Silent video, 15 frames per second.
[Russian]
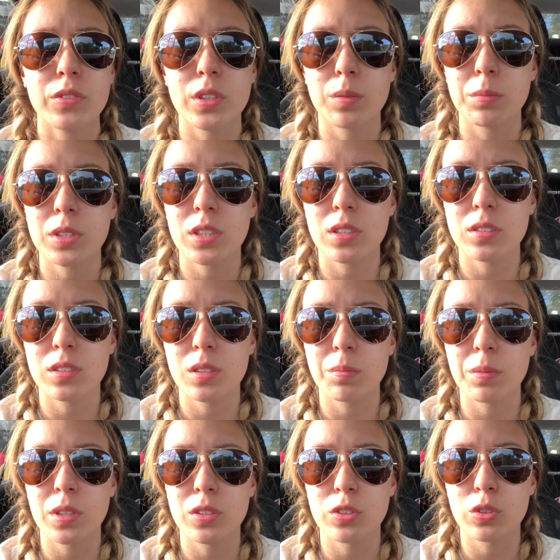В тех местах, где
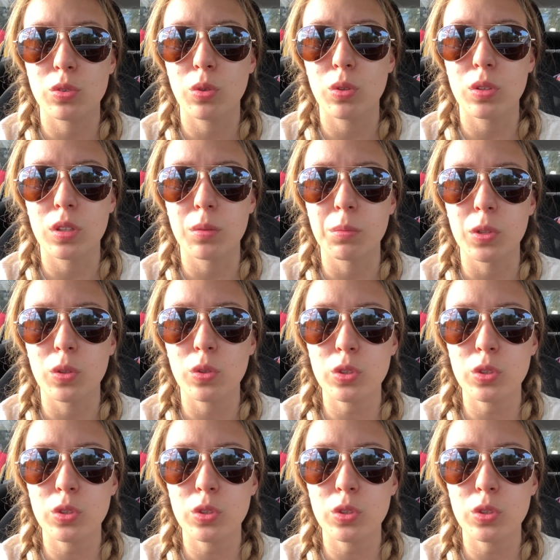ты платишь долларами,